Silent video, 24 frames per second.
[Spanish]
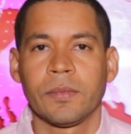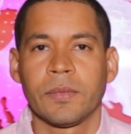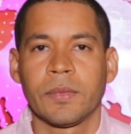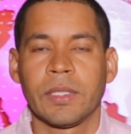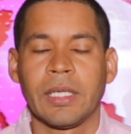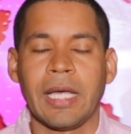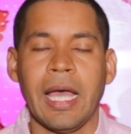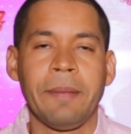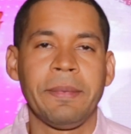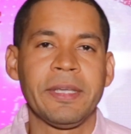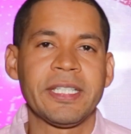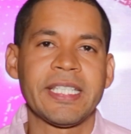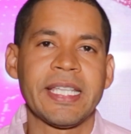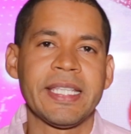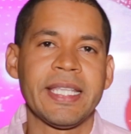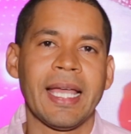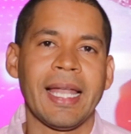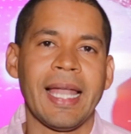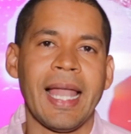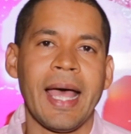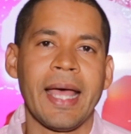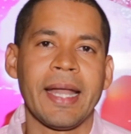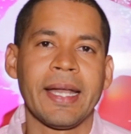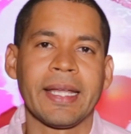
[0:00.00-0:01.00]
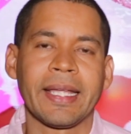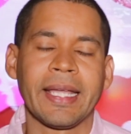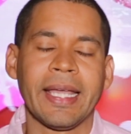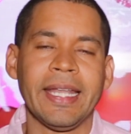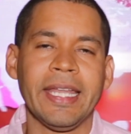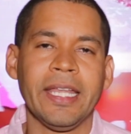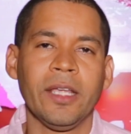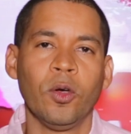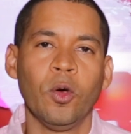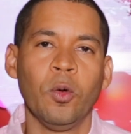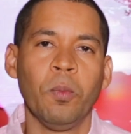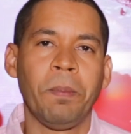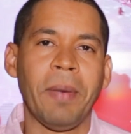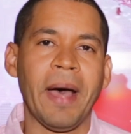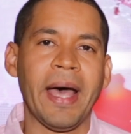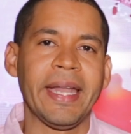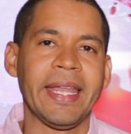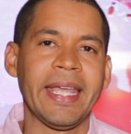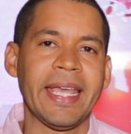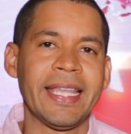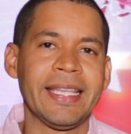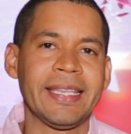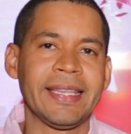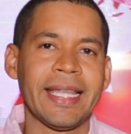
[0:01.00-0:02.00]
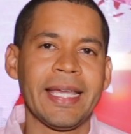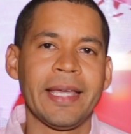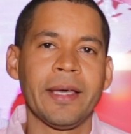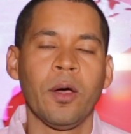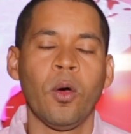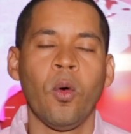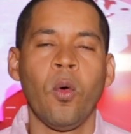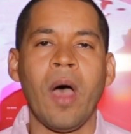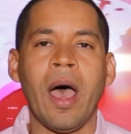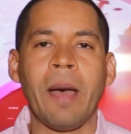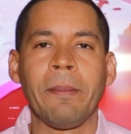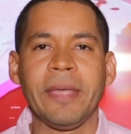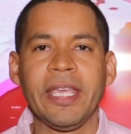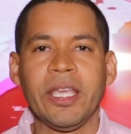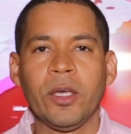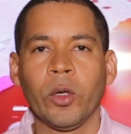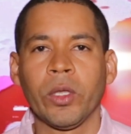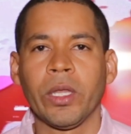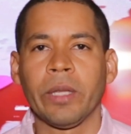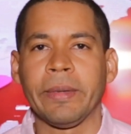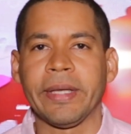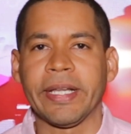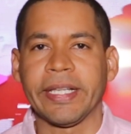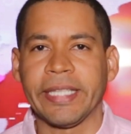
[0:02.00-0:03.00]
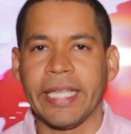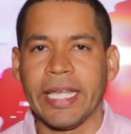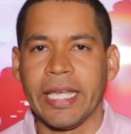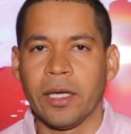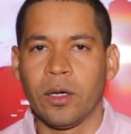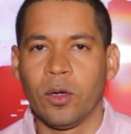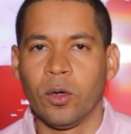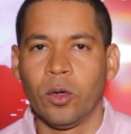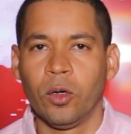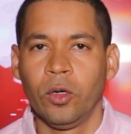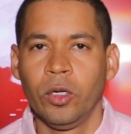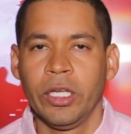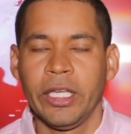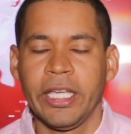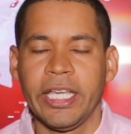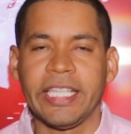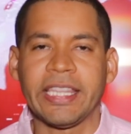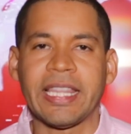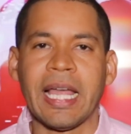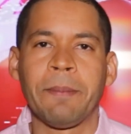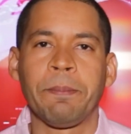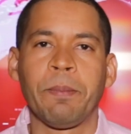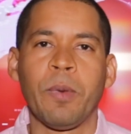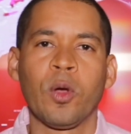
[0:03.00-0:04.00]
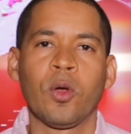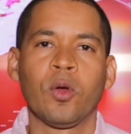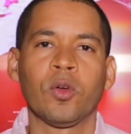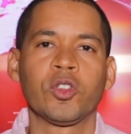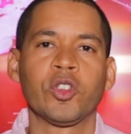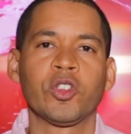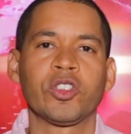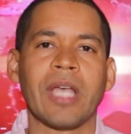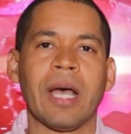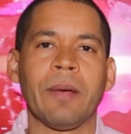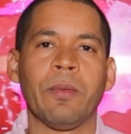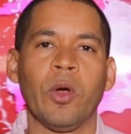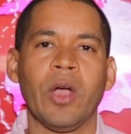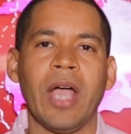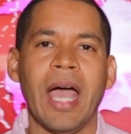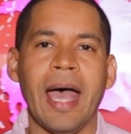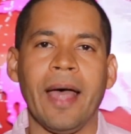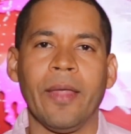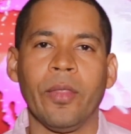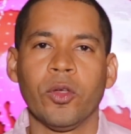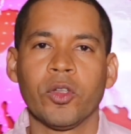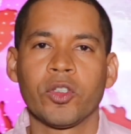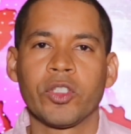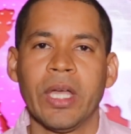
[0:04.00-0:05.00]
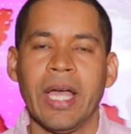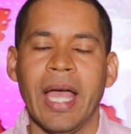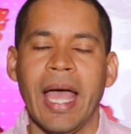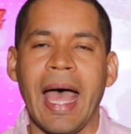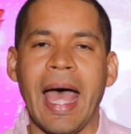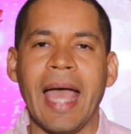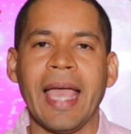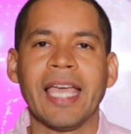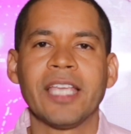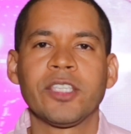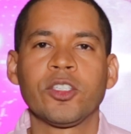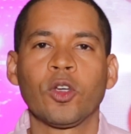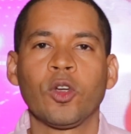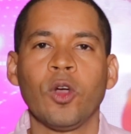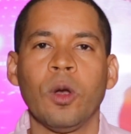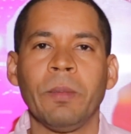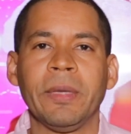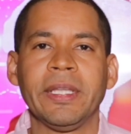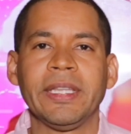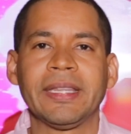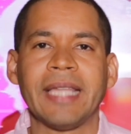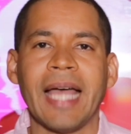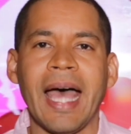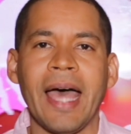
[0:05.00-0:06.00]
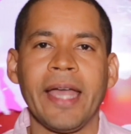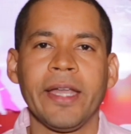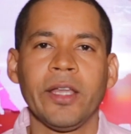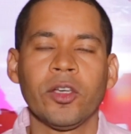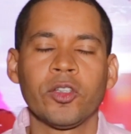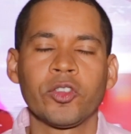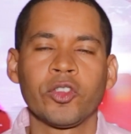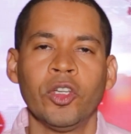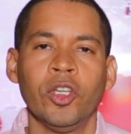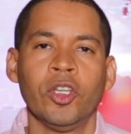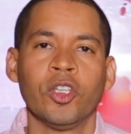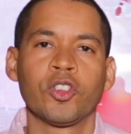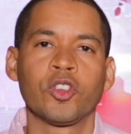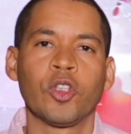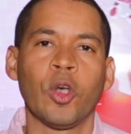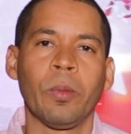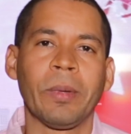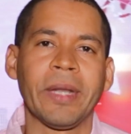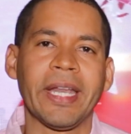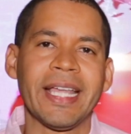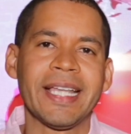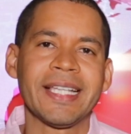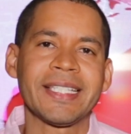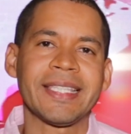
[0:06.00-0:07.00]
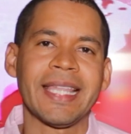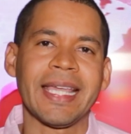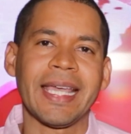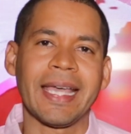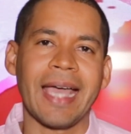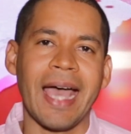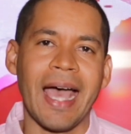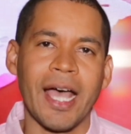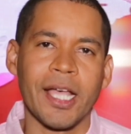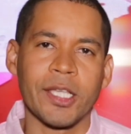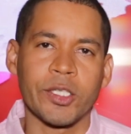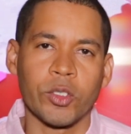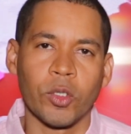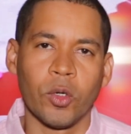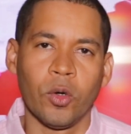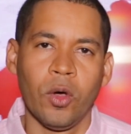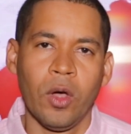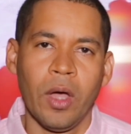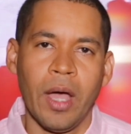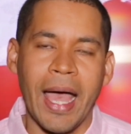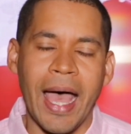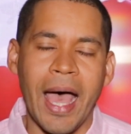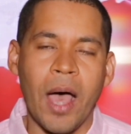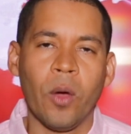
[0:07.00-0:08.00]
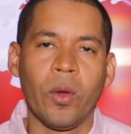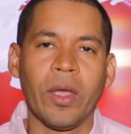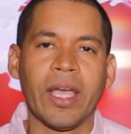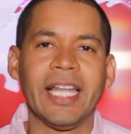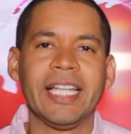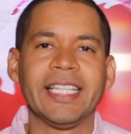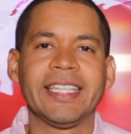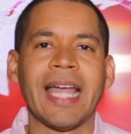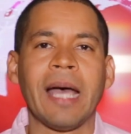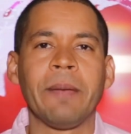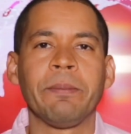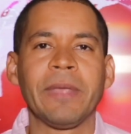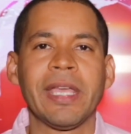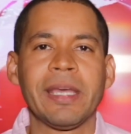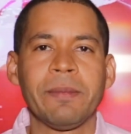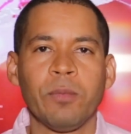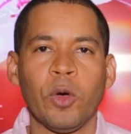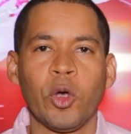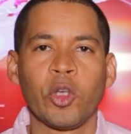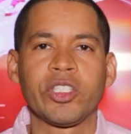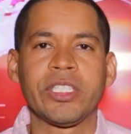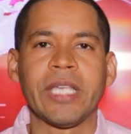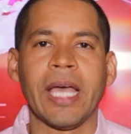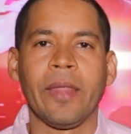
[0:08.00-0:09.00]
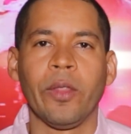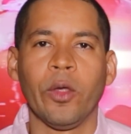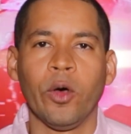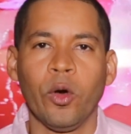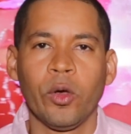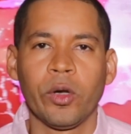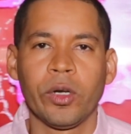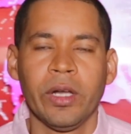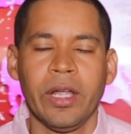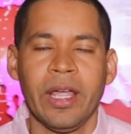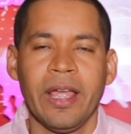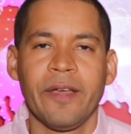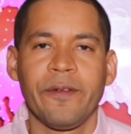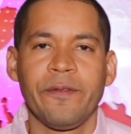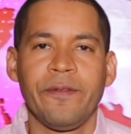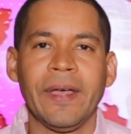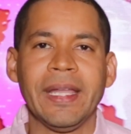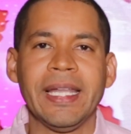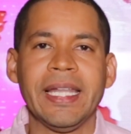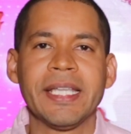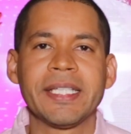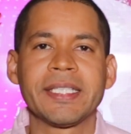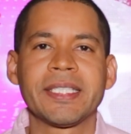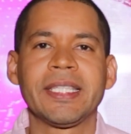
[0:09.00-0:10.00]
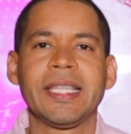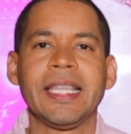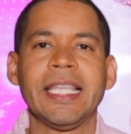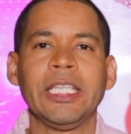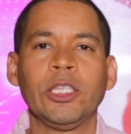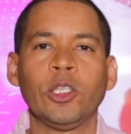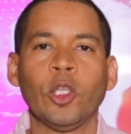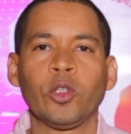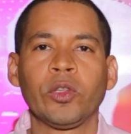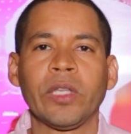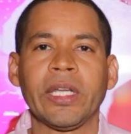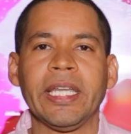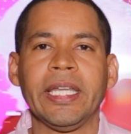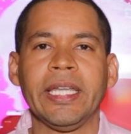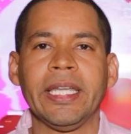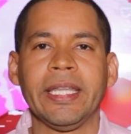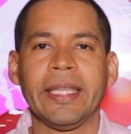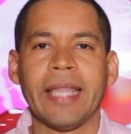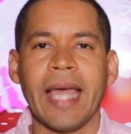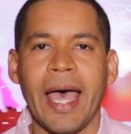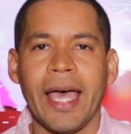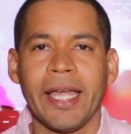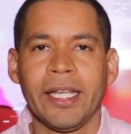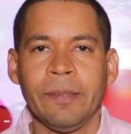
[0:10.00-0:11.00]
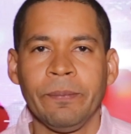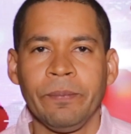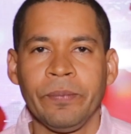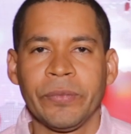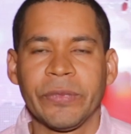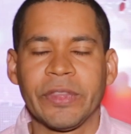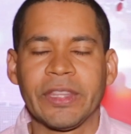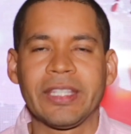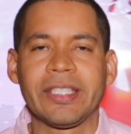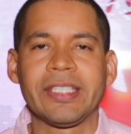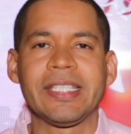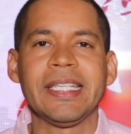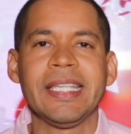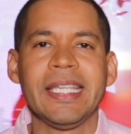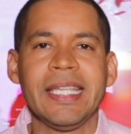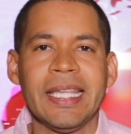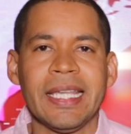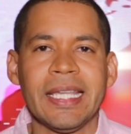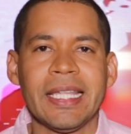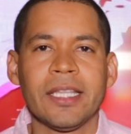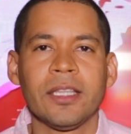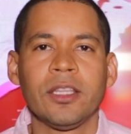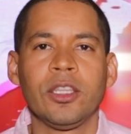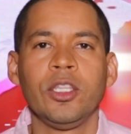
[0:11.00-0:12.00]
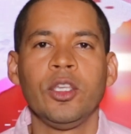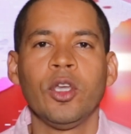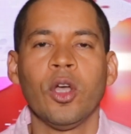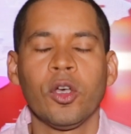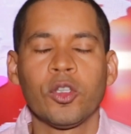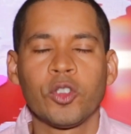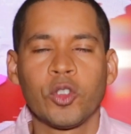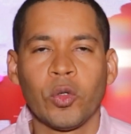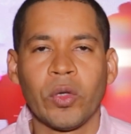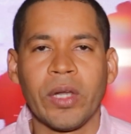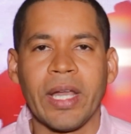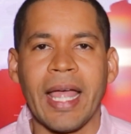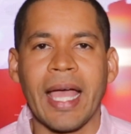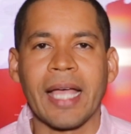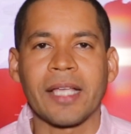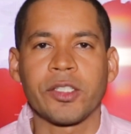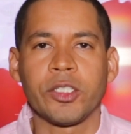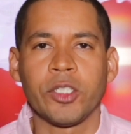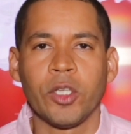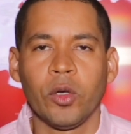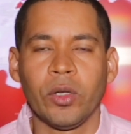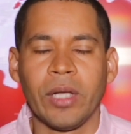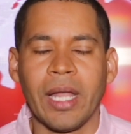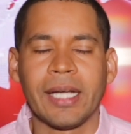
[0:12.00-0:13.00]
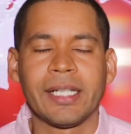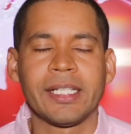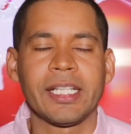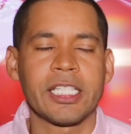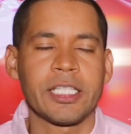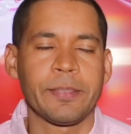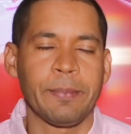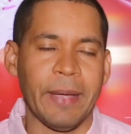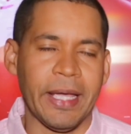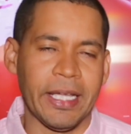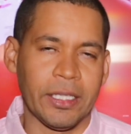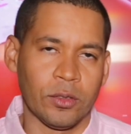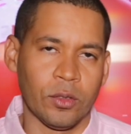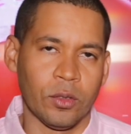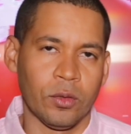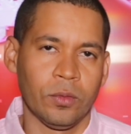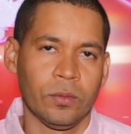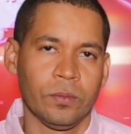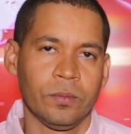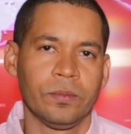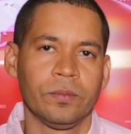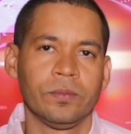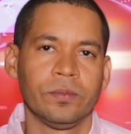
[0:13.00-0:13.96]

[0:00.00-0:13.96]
Cabe señalar que ningún pariente o amigo de Verdejo y tampoco sus abogados han hecho comentarios sobre este caso, aunque el también boxeador Félix Tito Trinidad sí dio su reacción al respecto.